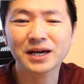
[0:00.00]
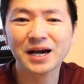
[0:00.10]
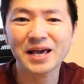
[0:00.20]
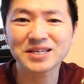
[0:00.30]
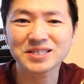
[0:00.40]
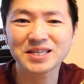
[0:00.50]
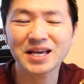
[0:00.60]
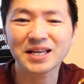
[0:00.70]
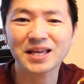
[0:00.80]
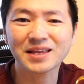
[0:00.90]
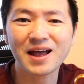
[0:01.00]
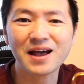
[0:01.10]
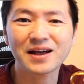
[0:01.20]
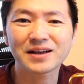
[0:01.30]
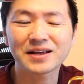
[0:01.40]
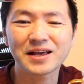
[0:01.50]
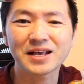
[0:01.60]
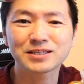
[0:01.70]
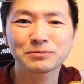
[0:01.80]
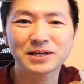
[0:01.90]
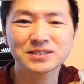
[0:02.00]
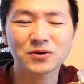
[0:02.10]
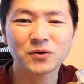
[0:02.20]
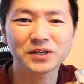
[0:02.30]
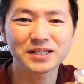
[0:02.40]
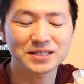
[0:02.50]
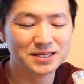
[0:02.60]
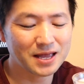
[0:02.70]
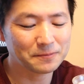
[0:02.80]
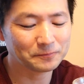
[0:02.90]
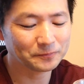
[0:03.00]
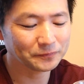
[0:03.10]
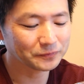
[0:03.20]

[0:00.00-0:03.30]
カ エス で入れたエスプレッソコーヒーですね。